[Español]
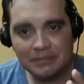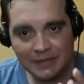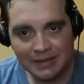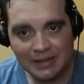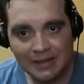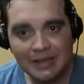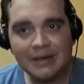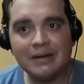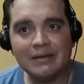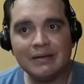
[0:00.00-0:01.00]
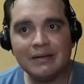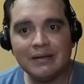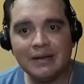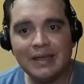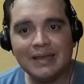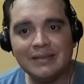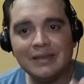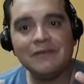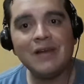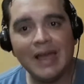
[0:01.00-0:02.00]
detener
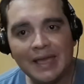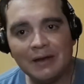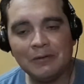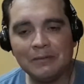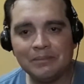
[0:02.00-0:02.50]
este flagelo.